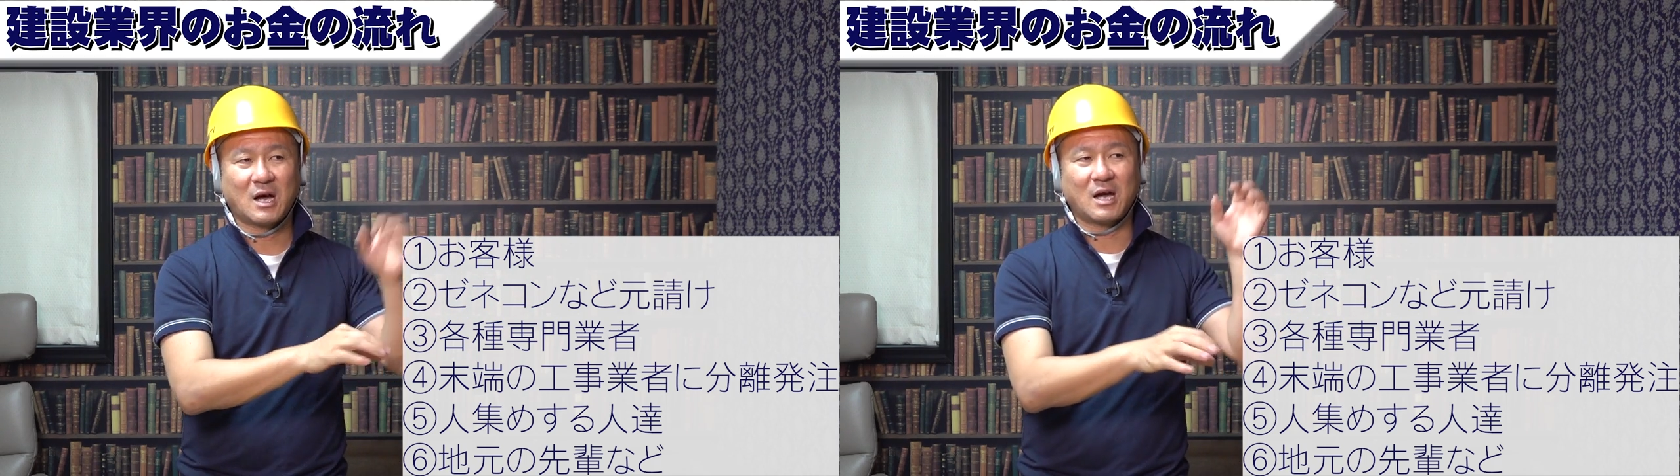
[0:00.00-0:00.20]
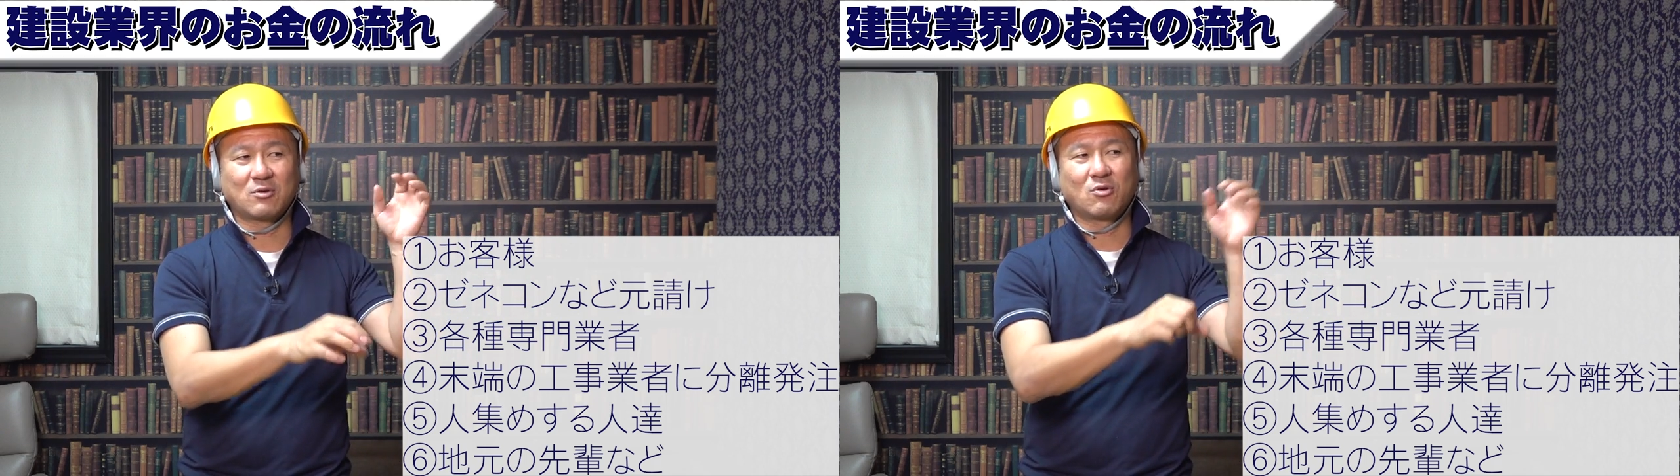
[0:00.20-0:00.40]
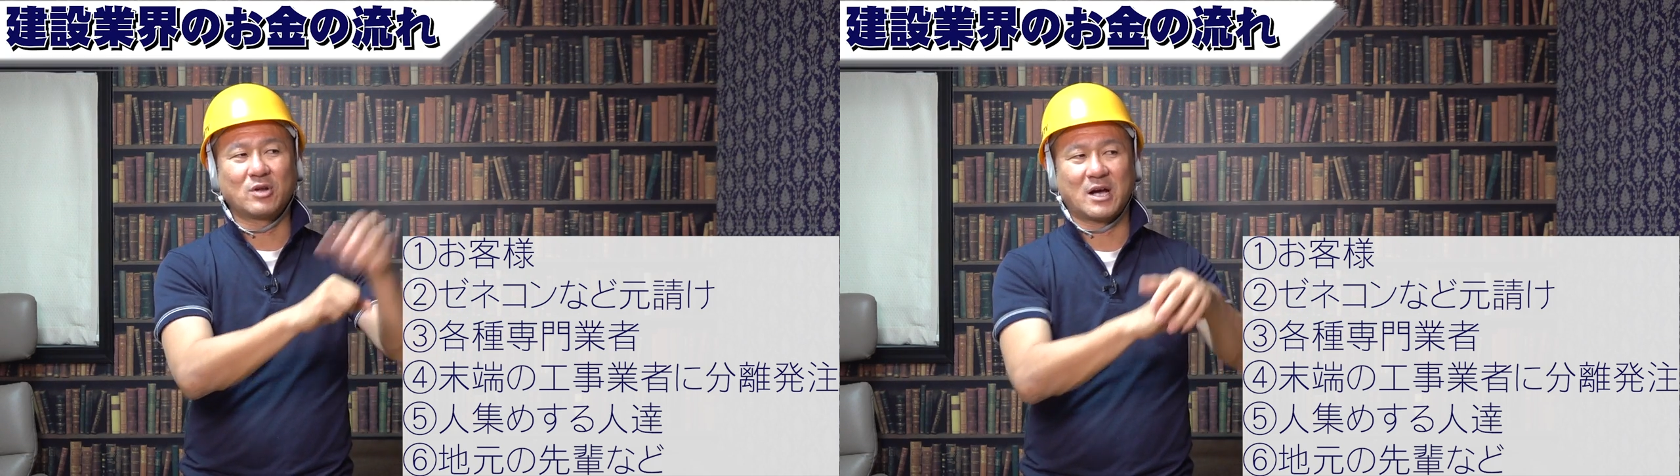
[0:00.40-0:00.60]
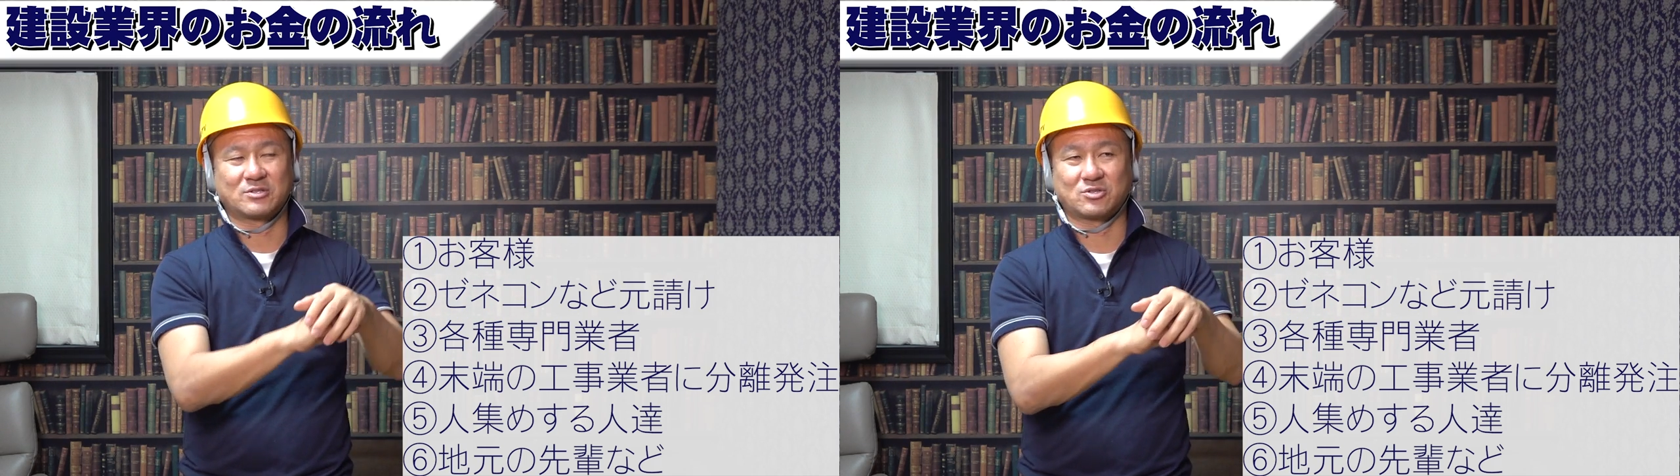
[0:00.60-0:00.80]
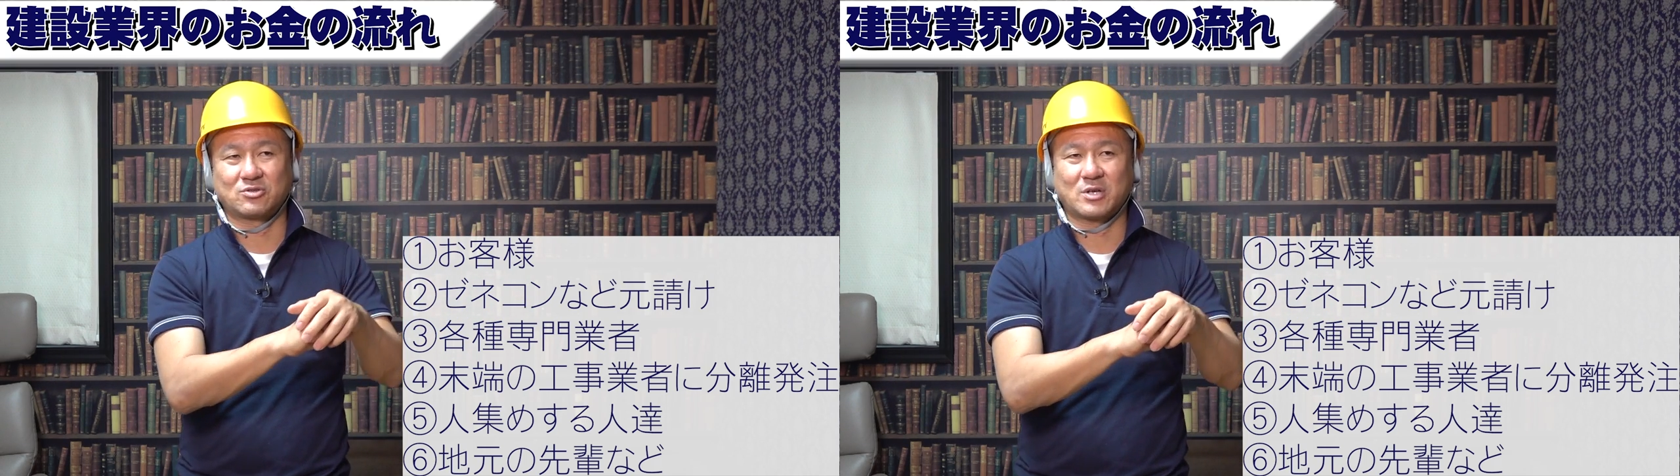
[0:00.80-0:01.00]
ああいうところに
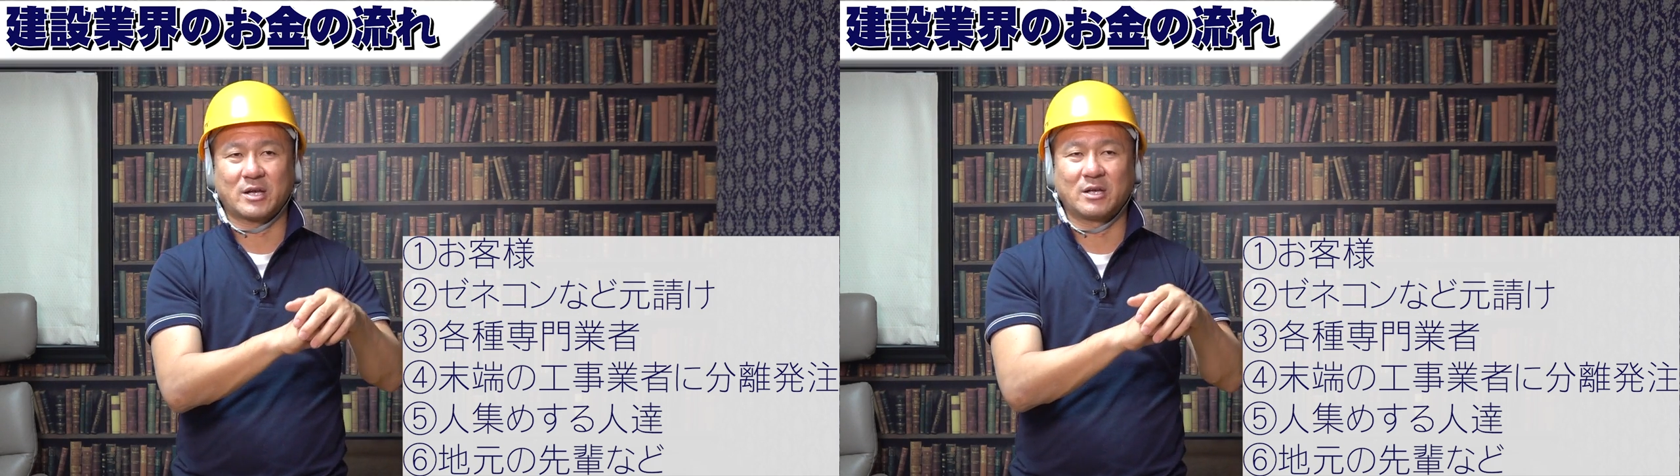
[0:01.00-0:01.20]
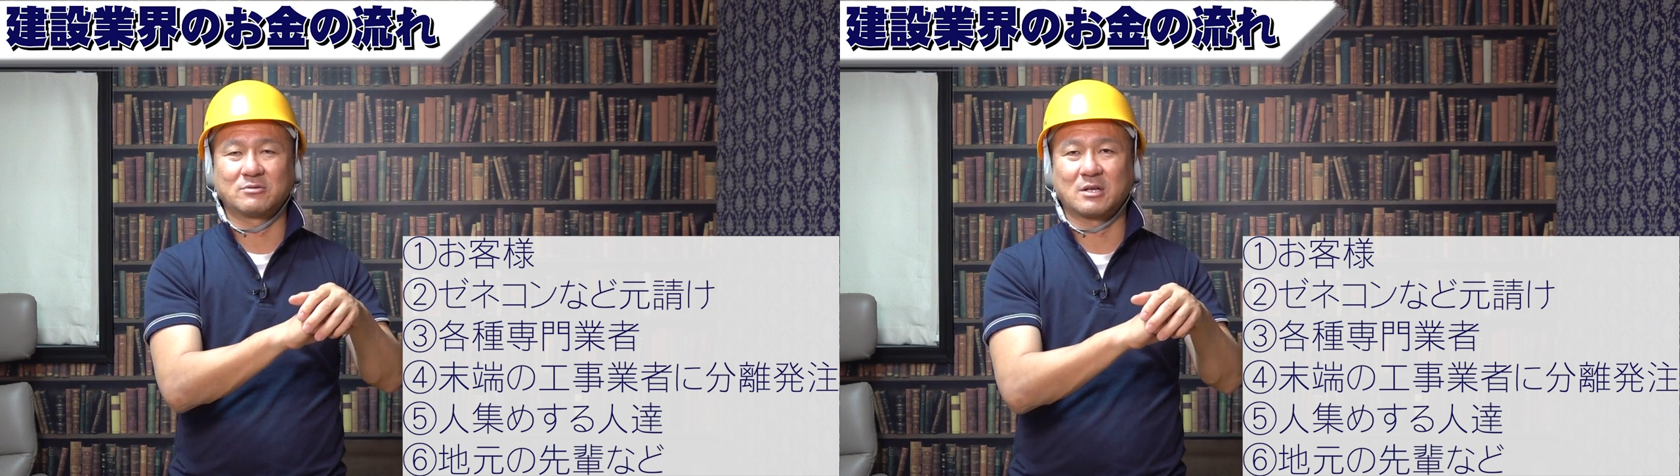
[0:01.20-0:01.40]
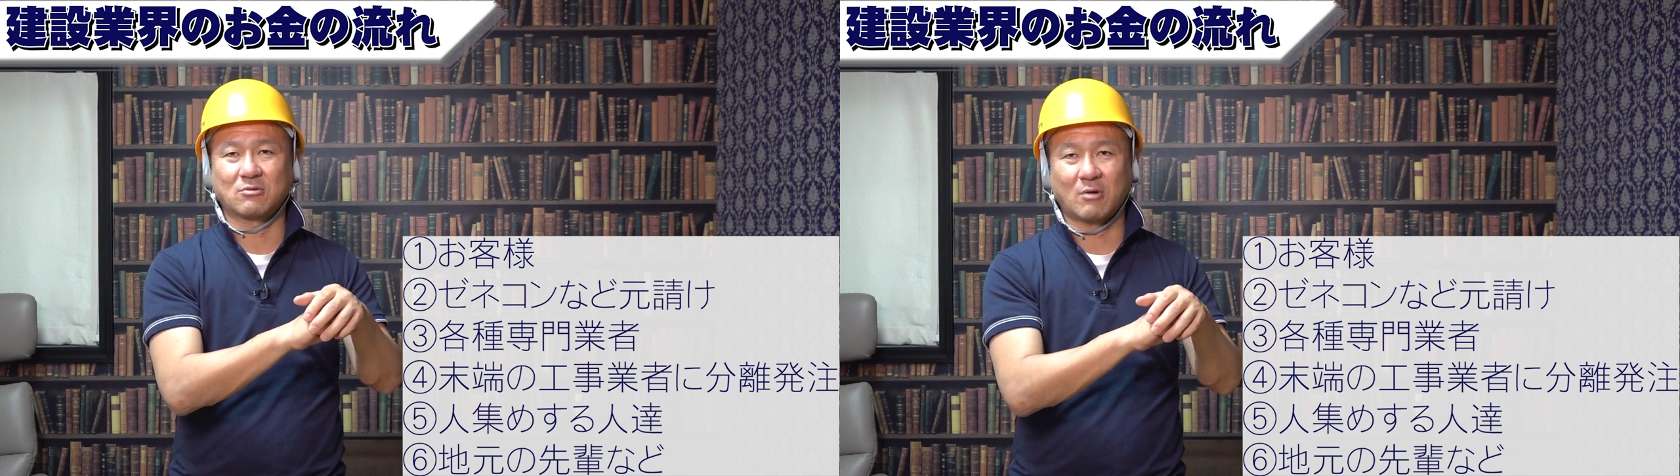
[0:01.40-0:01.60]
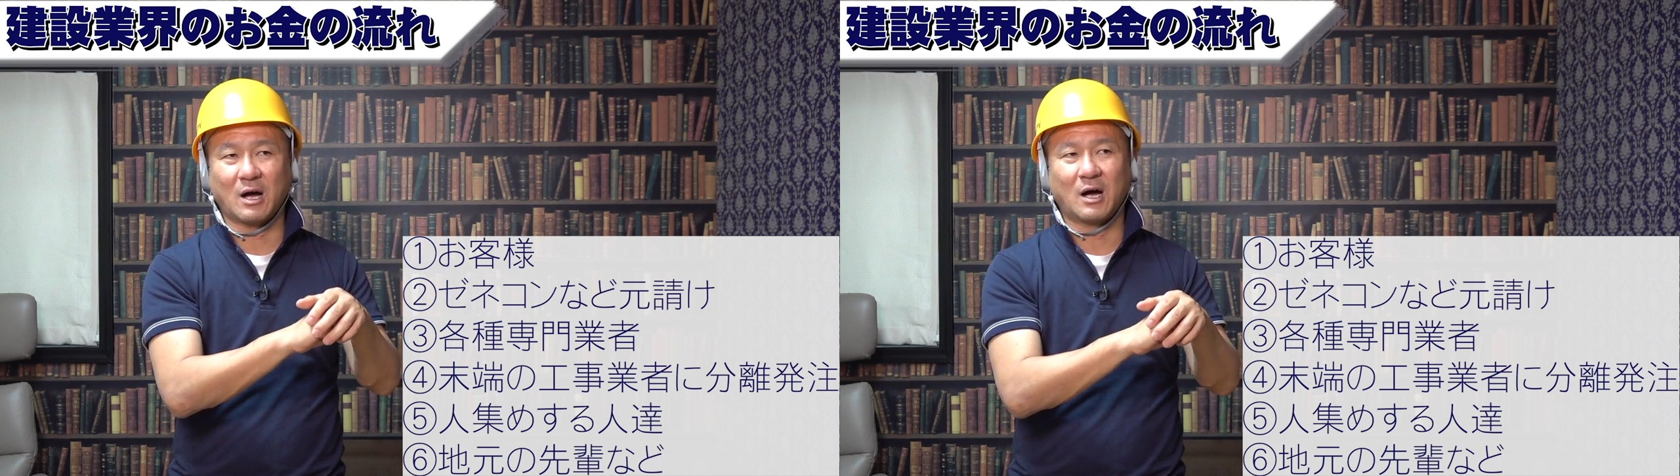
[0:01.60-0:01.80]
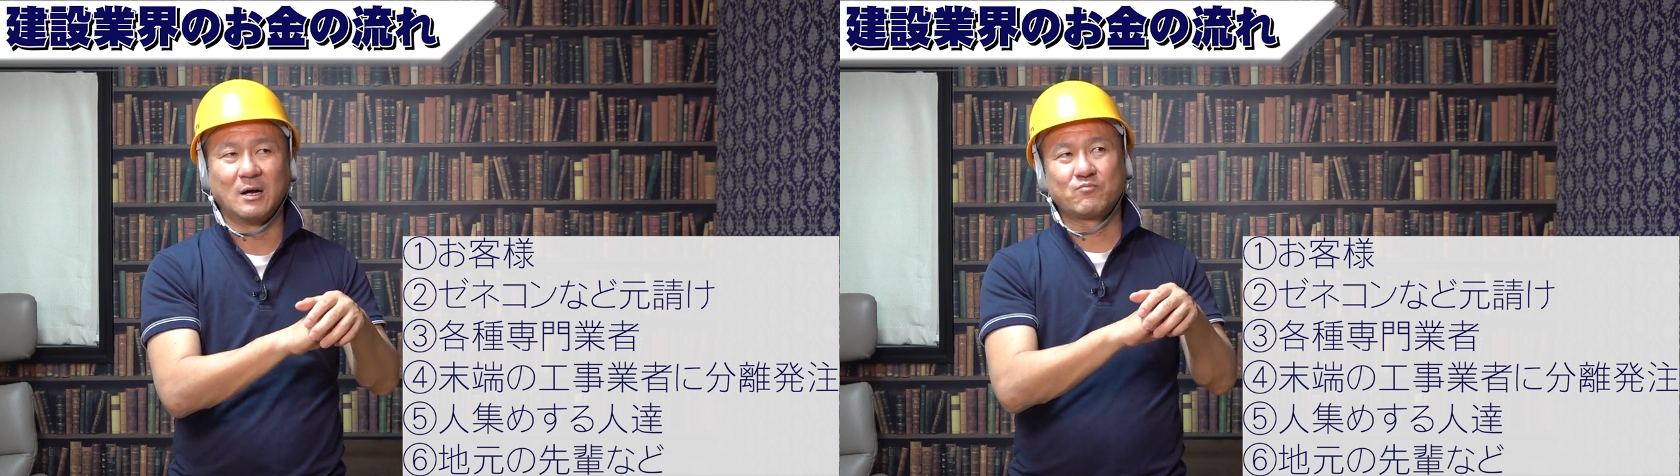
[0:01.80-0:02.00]
発注かけるだと
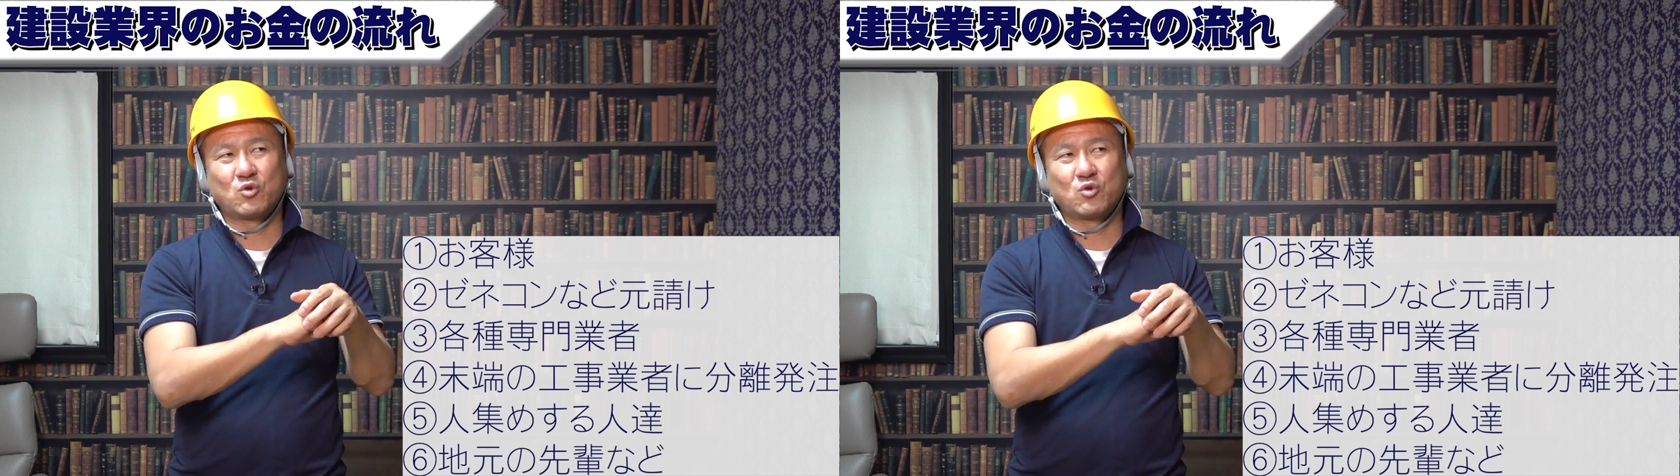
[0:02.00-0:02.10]
か、